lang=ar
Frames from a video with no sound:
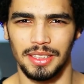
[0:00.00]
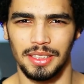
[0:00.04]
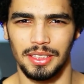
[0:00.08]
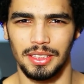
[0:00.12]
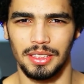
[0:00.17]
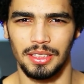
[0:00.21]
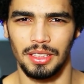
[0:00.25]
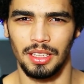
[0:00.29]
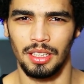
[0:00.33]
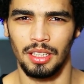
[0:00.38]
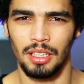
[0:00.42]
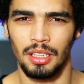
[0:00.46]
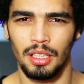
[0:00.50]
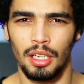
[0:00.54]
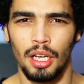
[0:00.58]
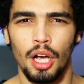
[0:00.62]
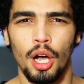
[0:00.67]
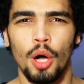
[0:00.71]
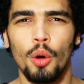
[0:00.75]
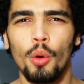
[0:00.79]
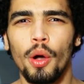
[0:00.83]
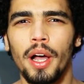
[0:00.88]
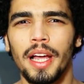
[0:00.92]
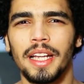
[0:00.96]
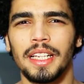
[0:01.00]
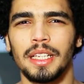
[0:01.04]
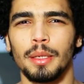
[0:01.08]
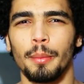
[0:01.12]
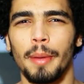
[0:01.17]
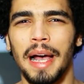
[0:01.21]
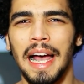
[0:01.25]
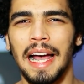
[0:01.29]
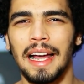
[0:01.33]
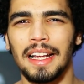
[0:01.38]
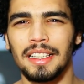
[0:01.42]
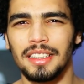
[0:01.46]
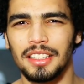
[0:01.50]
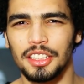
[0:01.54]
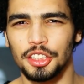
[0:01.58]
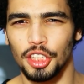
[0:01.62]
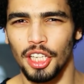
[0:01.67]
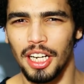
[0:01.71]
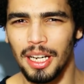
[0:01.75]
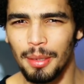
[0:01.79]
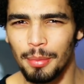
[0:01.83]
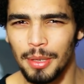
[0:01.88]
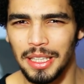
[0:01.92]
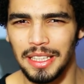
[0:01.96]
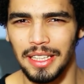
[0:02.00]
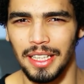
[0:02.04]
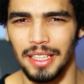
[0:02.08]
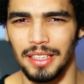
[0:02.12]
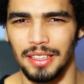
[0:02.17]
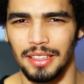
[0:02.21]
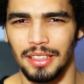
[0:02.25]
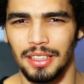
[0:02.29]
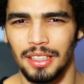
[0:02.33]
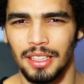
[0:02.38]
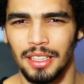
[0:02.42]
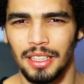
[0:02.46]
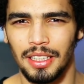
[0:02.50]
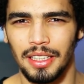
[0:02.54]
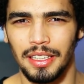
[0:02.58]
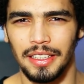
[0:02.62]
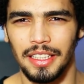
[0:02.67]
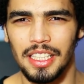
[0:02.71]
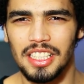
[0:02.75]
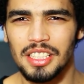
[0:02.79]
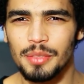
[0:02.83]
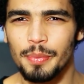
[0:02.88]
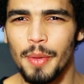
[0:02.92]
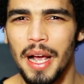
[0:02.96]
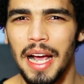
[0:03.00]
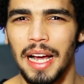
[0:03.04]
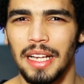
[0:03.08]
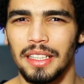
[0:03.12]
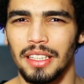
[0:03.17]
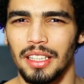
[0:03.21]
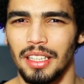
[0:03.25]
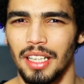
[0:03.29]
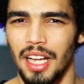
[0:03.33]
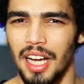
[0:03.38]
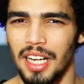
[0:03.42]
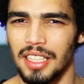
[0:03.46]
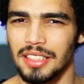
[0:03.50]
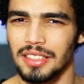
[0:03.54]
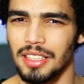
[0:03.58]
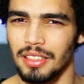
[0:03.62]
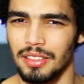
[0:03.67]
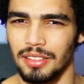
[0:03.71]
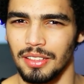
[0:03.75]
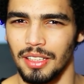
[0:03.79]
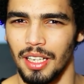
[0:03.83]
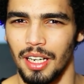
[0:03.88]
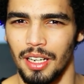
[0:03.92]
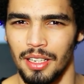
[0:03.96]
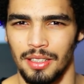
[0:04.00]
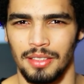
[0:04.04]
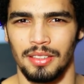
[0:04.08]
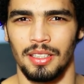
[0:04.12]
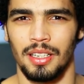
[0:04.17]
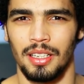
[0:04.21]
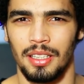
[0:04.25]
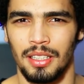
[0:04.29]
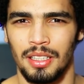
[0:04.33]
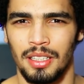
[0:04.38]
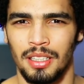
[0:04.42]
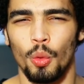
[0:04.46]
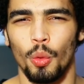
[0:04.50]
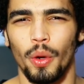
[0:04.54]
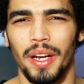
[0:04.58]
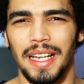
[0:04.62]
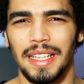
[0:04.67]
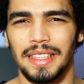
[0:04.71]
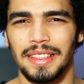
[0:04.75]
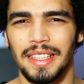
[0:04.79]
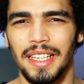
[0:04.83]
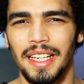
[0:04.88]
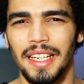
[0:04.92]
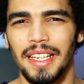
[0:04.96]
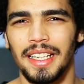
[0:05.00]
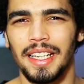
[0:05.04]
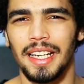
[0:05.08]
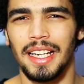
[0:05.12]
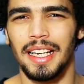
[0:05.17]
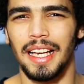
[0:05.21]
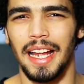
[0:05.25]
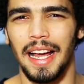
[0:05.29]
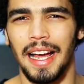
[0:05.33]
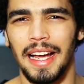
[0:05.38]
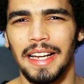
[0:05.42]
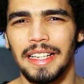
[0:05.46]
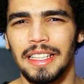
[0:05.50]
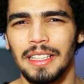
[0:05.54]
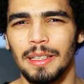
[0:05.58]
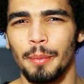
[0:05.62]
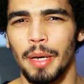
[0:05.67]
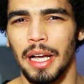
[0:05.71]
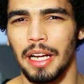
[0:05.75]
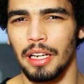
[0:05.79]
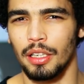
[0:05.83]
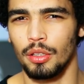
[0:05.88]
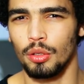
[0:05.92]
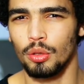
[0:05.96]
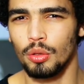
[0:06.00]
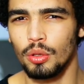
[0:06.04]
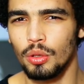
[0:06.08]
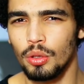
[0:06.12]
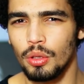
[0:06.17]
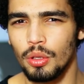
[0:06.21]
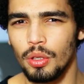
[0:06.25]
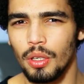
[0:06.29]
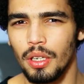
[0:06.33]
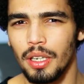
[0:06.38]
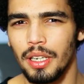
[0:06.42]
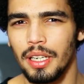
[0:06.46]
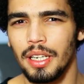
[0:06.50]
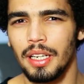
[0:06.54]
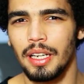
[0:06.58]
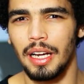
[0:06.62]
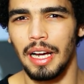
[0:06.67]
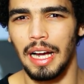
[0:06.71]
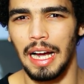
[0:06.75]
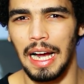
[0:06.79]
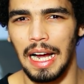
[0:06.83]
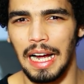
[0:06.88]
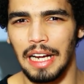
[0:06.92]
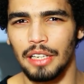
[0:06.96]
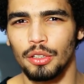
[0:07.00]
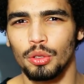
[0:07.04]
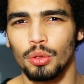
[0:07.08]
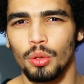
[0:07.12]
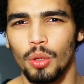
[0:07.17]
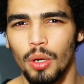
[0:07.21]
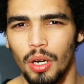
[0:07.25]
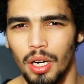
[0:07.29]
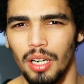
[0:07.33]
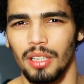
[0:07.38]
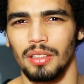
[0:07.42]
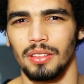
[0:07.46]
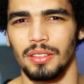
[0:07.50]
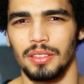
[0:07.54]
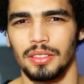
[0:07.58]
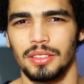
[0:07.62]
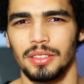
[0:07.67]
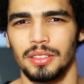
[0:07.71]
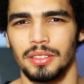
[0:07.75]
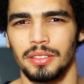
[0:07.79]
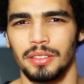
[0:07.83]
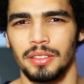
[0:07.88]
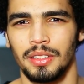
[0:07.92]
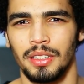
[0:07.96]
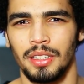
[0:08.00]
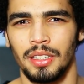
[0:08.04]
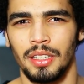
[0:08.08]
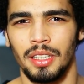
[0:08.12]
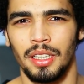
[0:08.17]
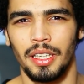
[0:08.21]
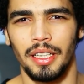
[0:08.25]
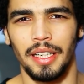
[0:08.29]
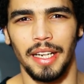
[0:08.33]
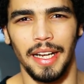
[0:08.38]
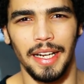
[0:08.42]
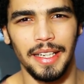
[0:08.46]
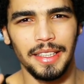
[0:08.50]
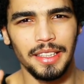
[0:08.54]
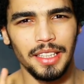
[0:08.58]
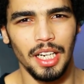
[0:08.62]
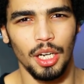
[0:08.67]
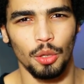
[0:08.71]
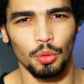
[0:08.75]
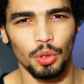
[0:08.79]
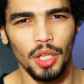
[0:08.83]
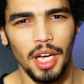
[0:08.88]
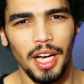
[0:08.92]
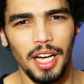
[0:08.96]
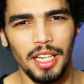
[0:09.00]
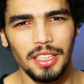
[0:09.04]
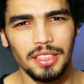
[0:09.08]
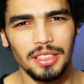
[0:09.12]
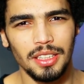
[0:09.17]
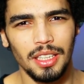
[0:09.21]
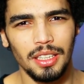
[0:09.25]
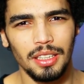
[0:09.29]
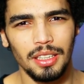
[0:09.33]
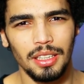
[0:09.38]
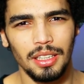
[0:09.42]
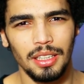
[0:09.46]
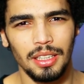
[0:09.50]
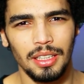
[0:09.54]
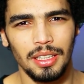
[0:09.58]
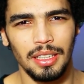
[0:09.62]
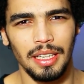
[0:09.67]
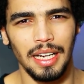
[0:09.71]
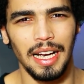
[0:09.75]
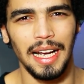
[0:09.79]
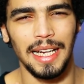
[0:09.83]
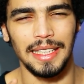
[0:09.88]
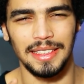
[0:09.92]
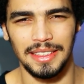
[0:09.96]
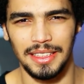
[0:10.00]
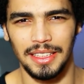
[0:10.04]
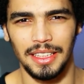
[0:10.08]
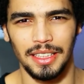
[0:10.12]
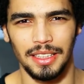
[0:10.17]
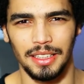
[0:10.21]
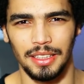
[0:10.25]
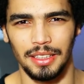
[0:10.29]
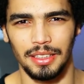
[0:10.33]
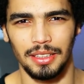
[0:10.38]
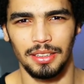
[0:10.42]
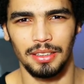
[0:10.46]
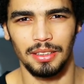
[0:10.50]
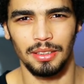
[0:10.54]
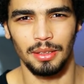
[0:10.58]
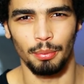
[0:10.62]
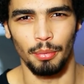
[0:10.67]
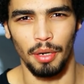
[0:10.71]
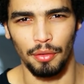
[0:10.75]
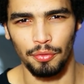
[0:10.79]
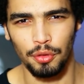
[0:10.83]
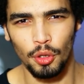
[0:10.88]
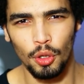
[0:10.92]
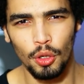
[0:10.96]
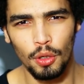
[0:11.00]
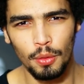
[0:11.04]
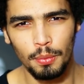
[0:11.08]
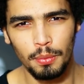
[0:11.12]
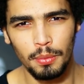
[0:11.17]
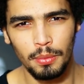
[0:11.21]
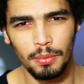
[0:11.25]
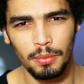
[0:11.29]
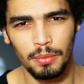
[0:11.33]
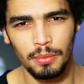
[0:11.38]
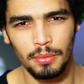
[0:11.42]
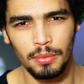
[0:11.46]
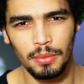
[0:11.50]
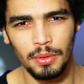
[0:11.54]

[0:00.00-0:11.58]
بس هو إن محدش أبدا يسمع عن اللي حصل النهاردة ولا تحكي لأي مخلوق عنه خالص لأن لو ده حصل هأذيكي مفهوم؟